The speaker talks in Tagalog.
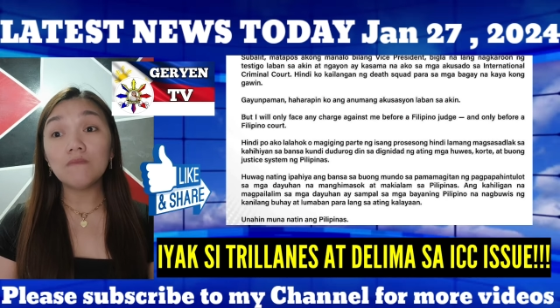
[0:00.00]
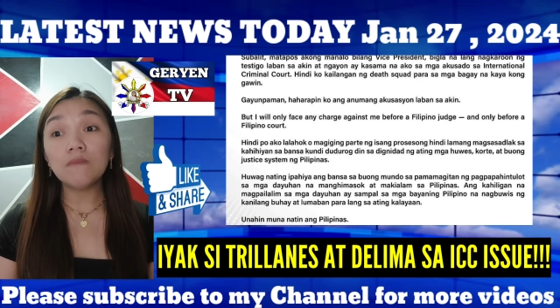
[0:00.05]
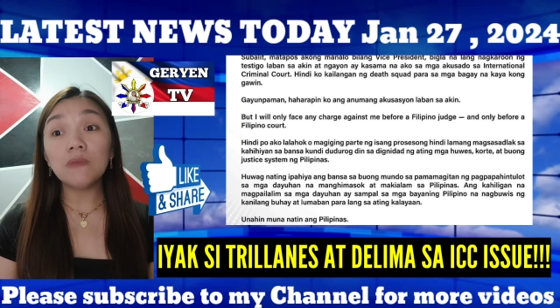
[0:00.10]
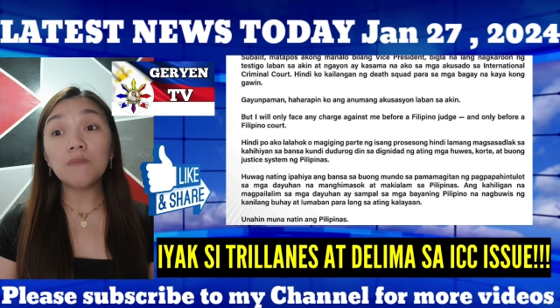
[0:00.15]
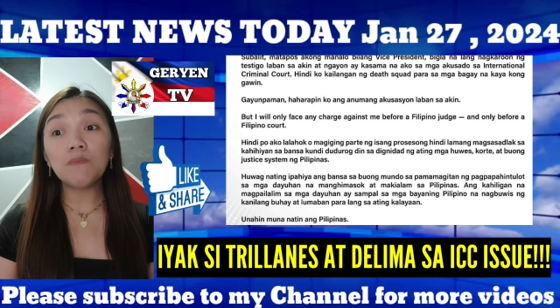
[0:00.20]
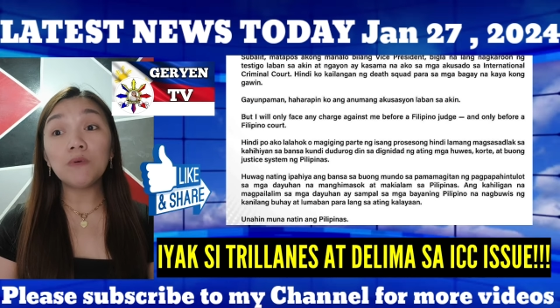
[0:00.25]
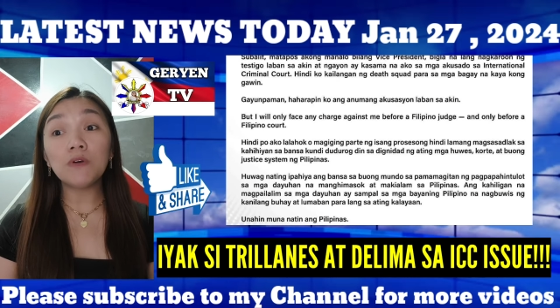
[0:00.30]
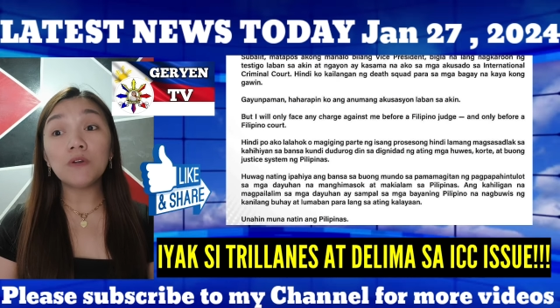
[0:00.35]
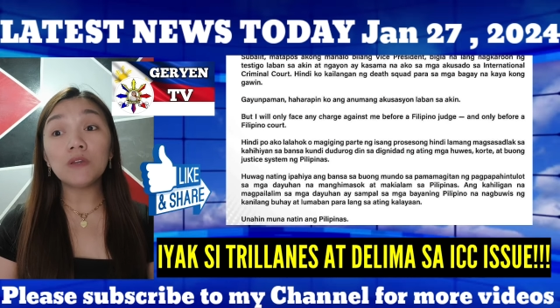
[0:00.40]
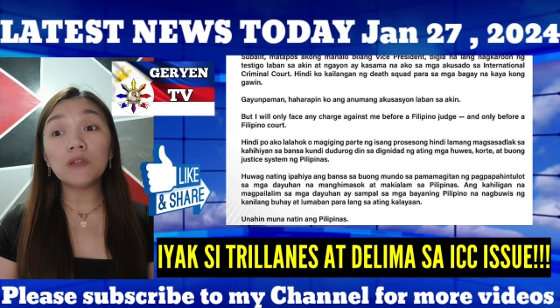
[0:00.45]

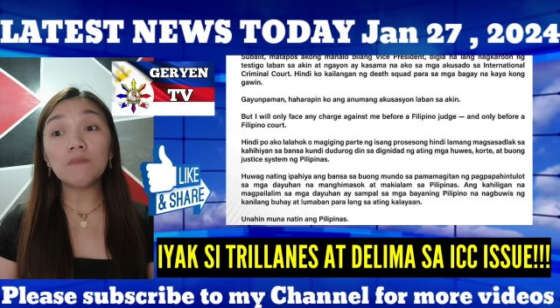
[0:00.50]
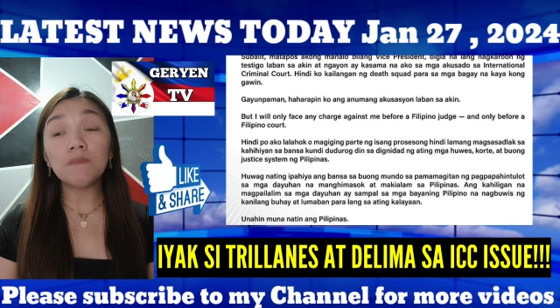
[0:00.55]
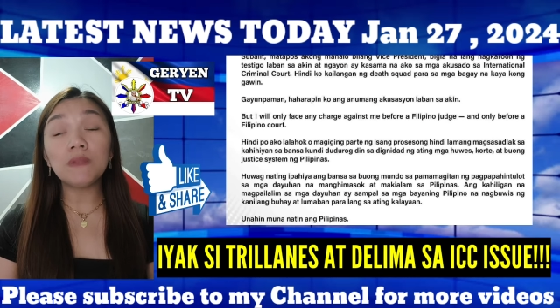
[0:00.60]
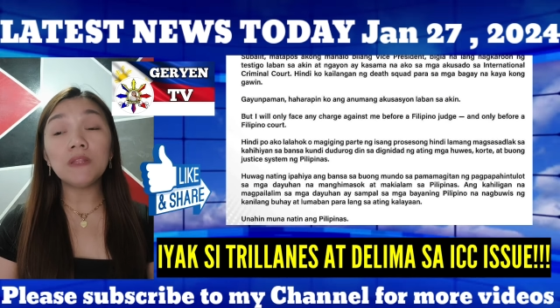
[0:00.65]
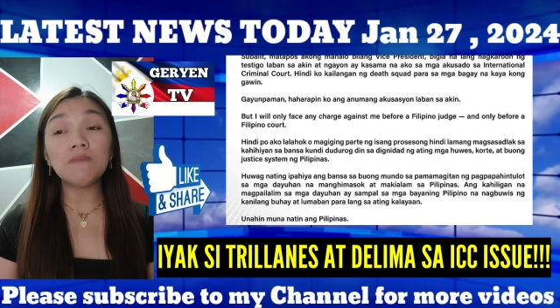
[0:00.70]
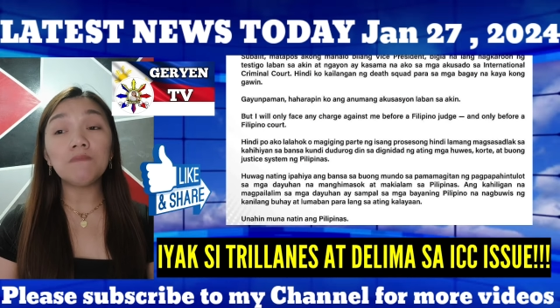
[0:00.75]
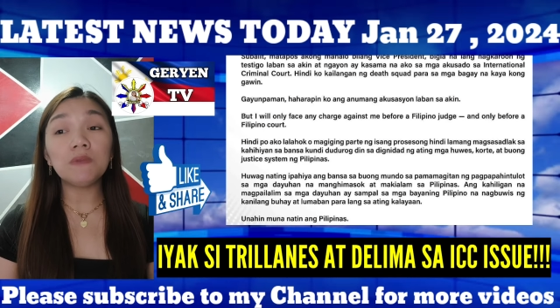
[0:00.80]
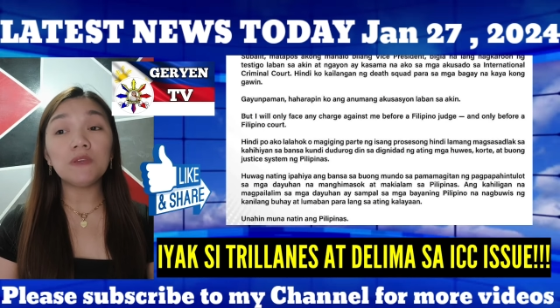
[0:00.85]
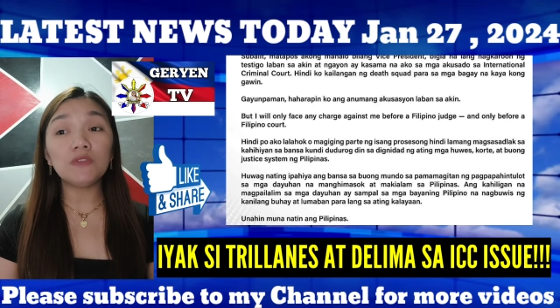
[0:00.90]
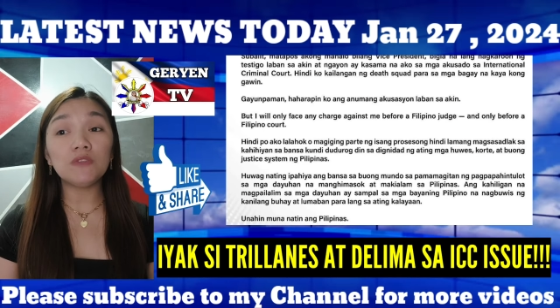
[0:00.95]
before the
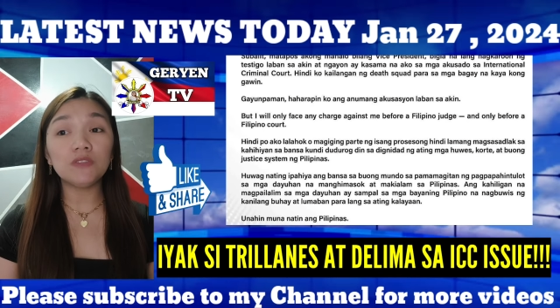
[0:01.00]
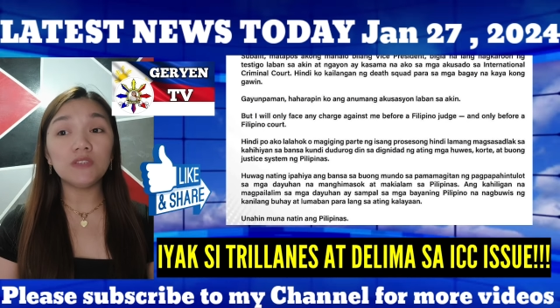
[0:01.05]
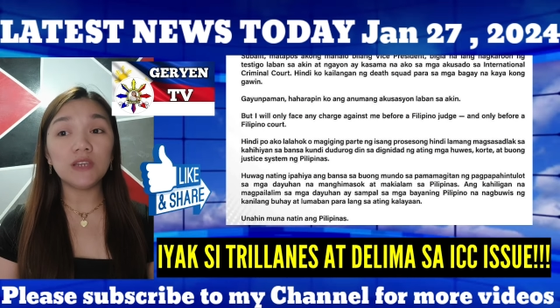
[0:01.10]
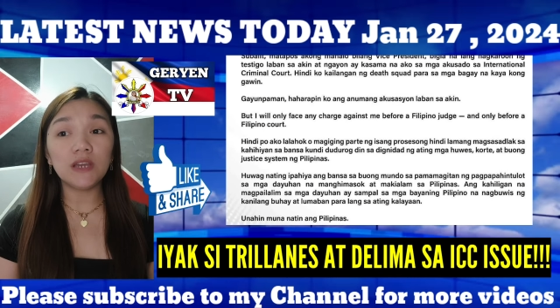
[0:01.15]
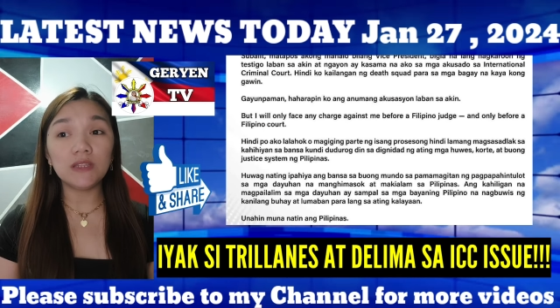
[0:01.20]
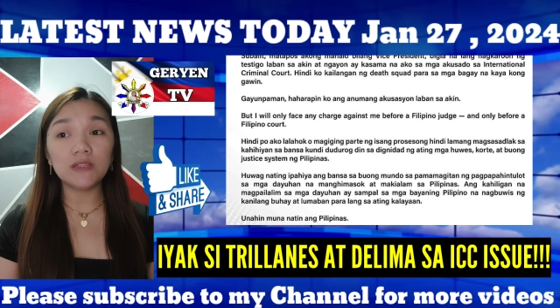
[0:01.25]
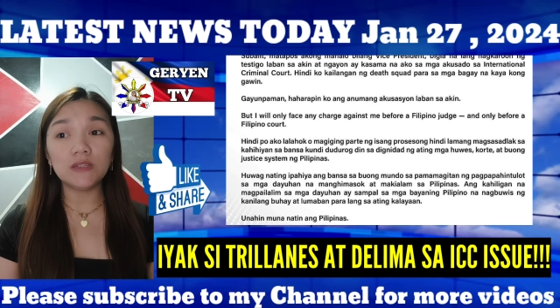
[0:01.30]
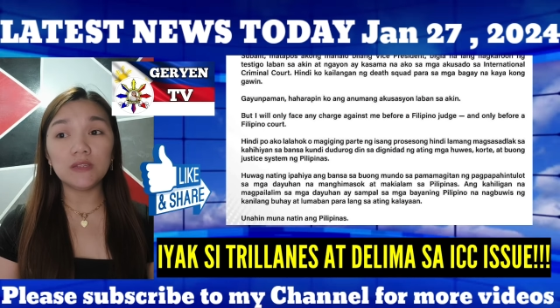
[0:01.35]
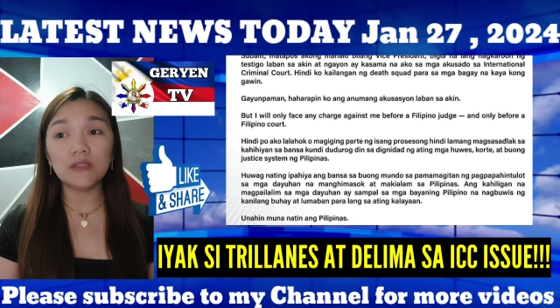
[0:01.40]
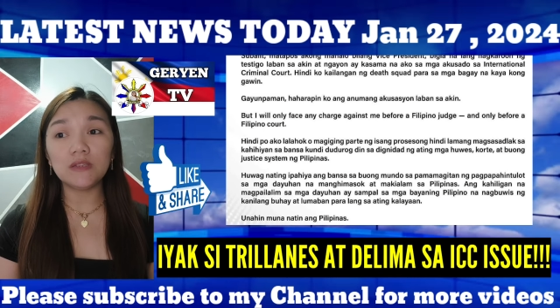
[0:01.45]
Filipino
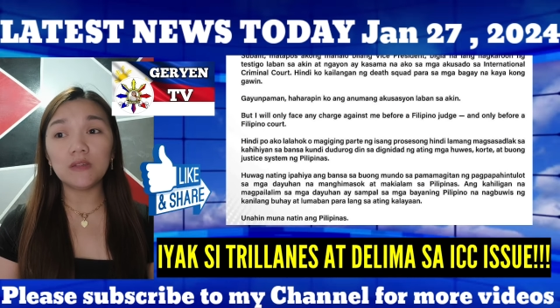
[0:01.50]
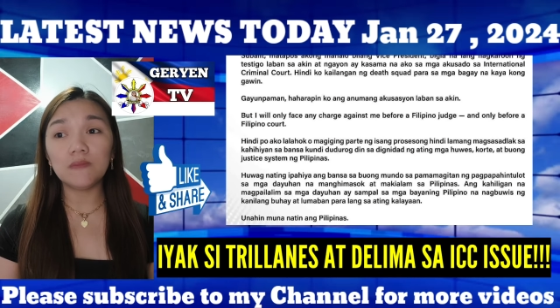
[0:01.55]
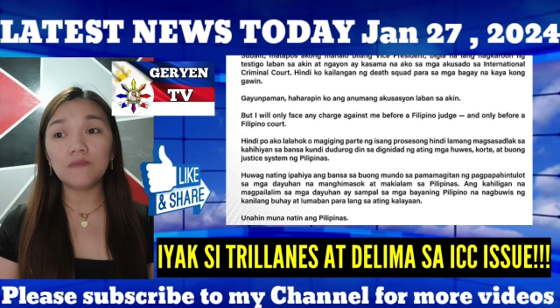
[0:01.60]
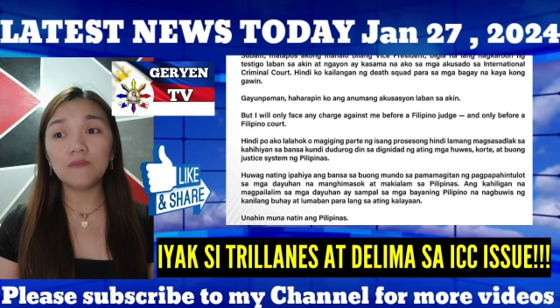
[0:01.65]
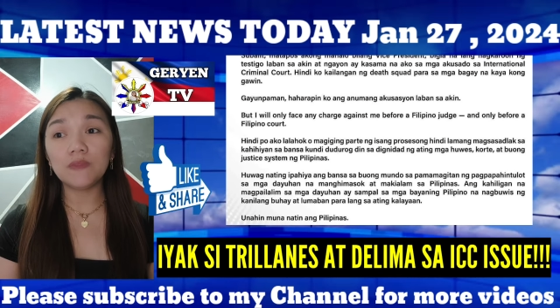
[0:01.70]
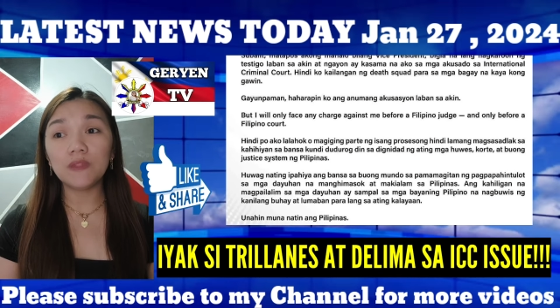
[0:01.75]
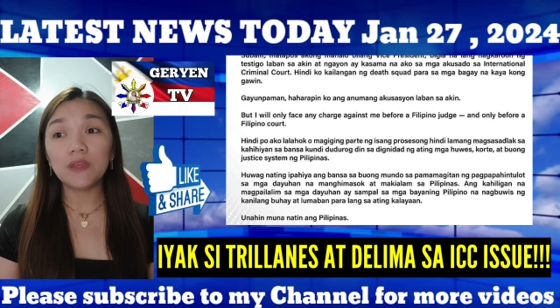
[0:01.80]
judge